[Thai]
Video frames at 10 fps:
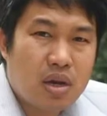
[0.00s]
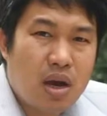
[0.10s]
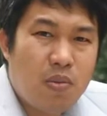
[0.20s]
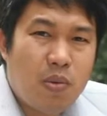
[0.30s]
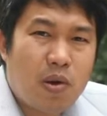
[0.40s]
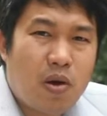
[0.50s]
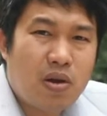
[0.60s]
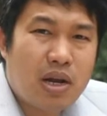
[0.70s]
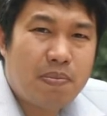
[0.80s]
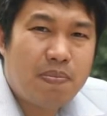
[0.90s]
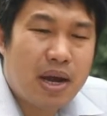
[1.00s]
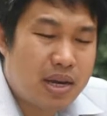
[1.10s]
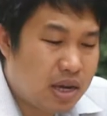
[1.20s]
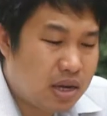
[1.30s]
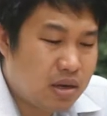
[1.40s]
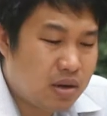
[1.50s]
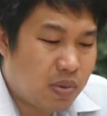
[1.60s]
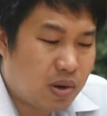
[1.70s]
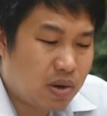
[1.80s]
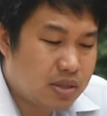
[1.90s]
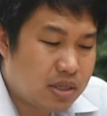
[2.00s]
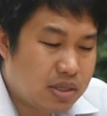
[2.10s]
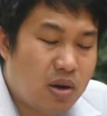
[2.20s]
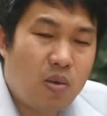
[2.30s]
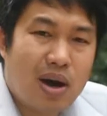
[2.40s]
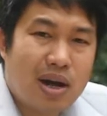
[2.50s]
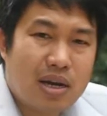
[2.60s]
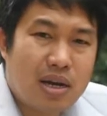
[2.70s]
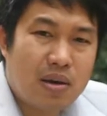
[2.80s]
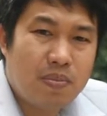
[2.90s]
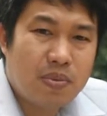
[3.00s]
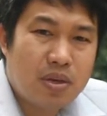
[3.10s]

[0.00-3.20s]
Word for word: ครับอุปกรณ์ถัดไปนะคืออุปกรณ์เซ็นเซอร์ควันครับ